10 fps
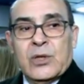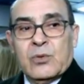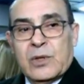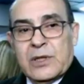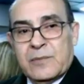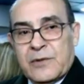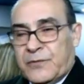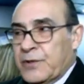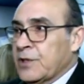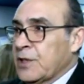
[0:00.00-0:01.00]
وأنا ما
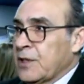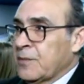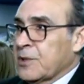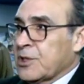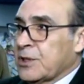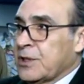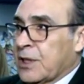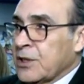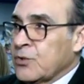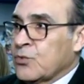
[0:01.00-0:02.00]
فيني إلا ما شد
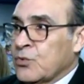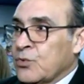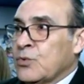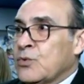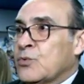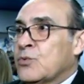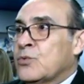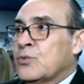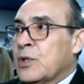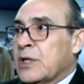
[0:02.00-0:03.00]
على إيده
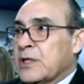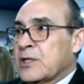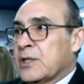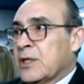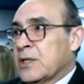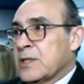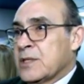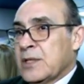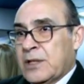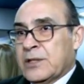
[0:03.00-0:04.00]
وهيك
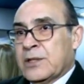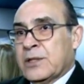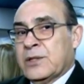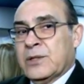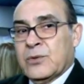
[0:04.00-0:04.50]
أشخاص نحن